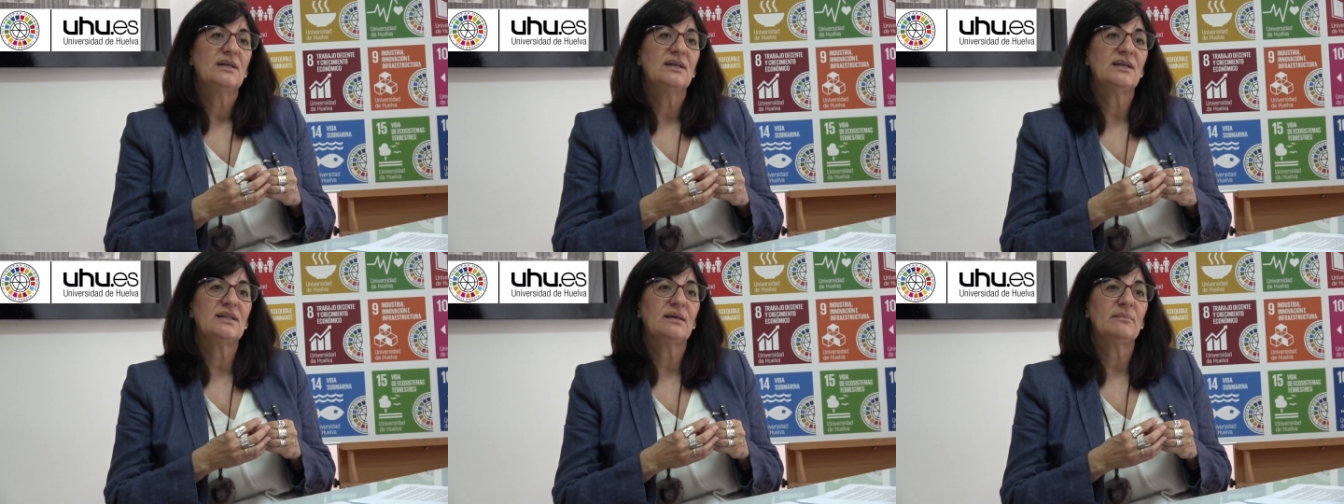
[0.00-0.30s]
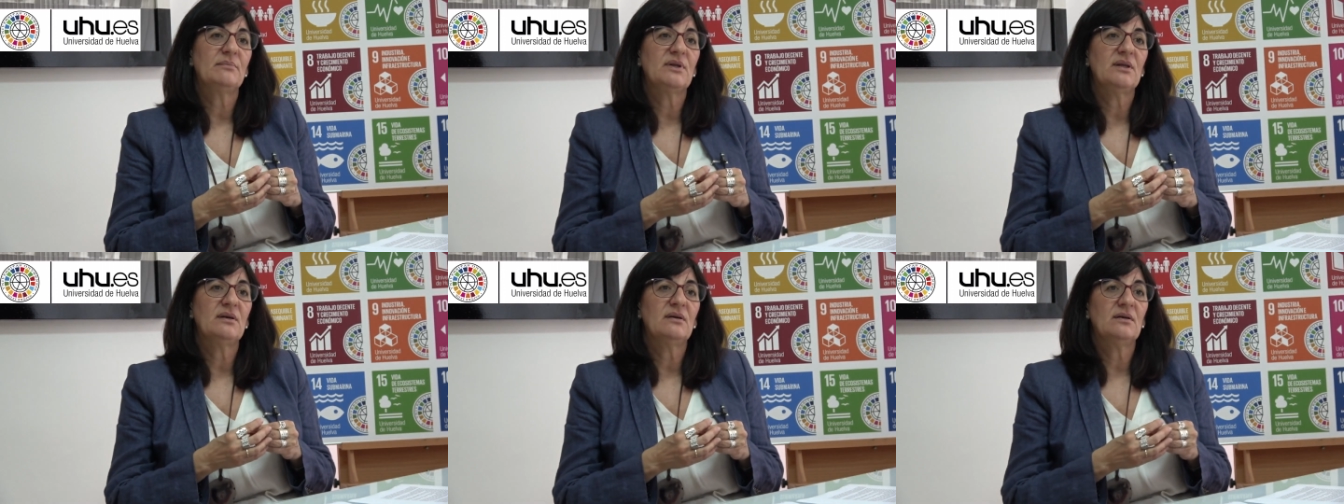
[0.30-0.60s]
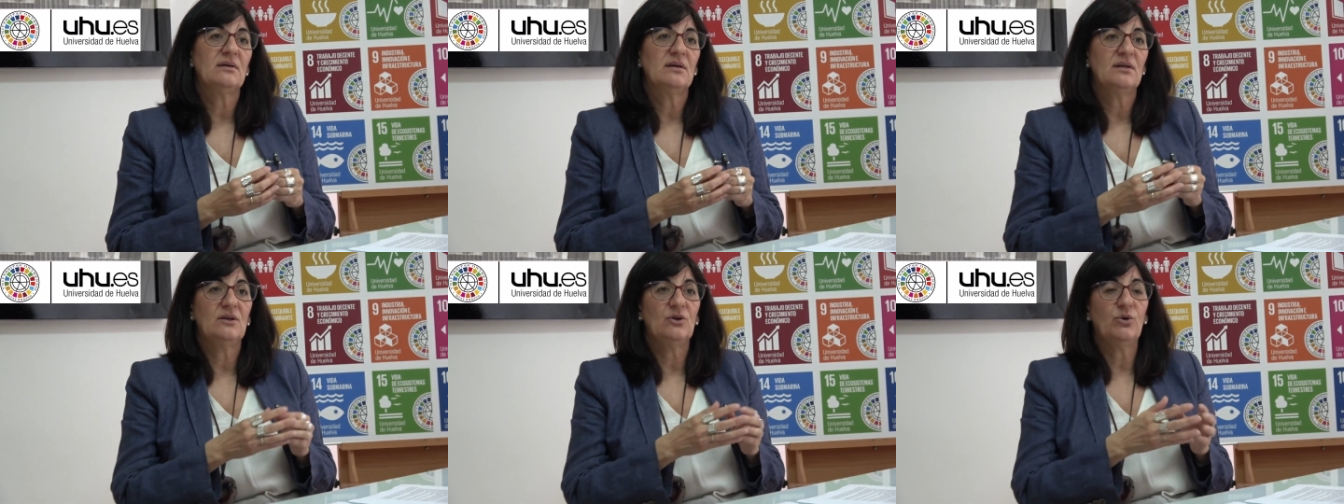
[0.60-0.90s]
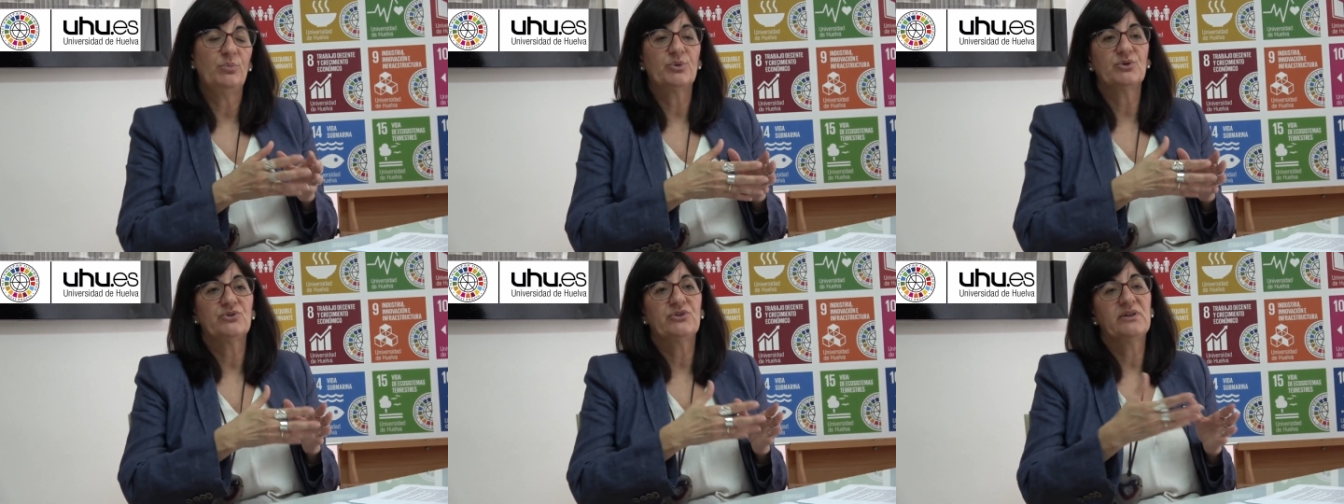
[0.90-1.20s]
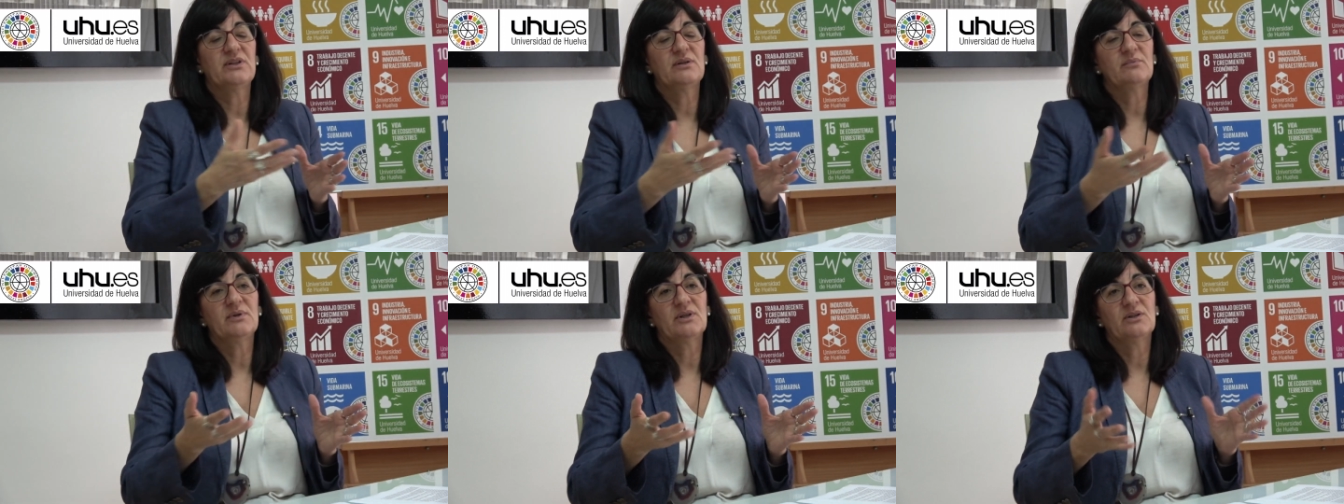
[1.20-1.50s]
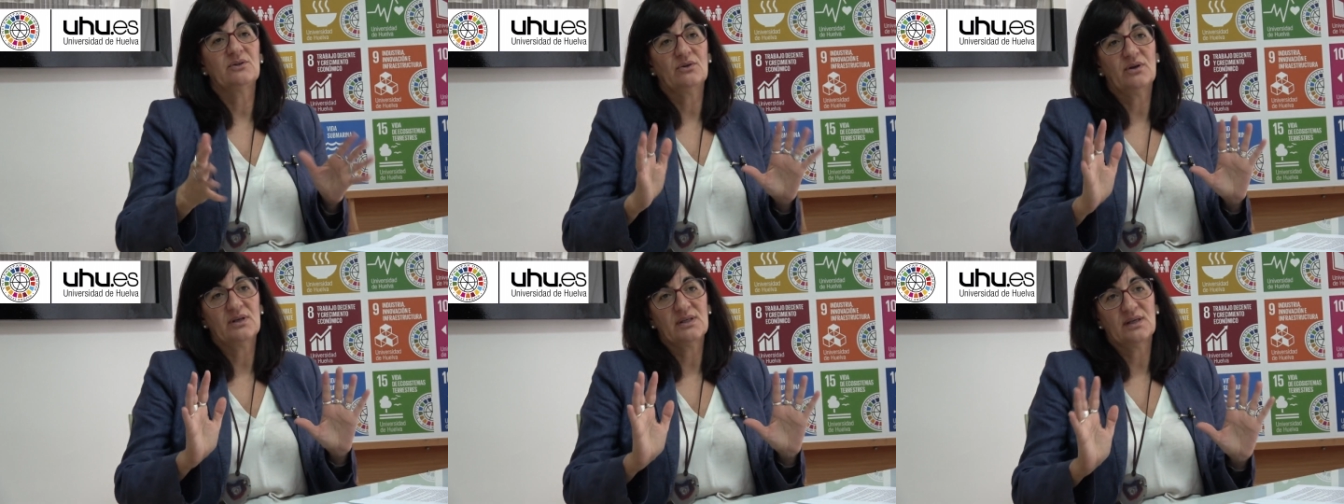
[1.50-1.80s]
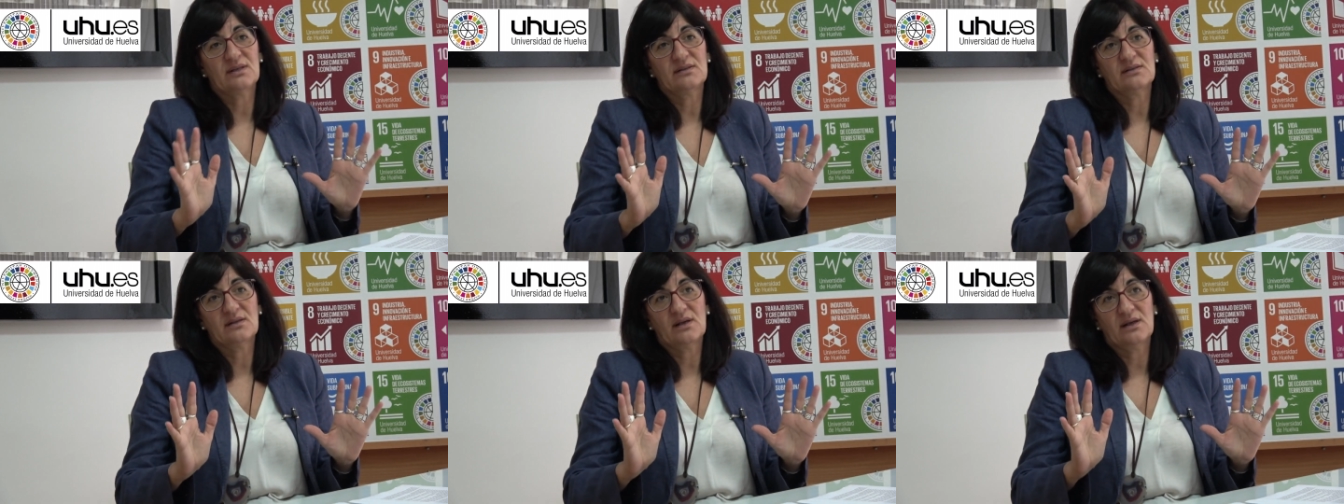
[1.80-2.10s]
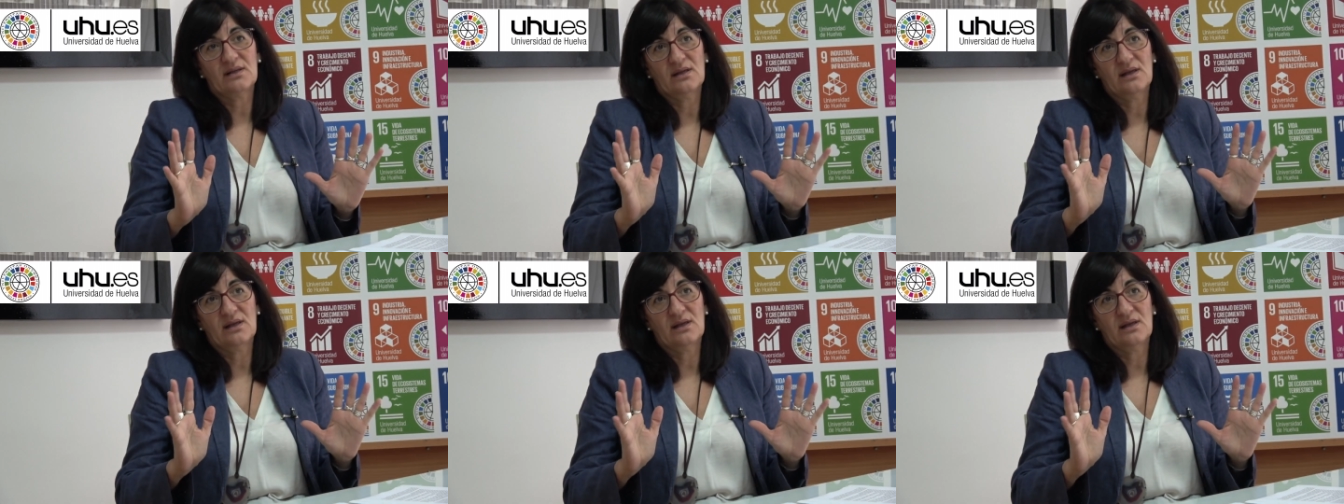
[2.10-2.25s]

que también los procedimientos hayan,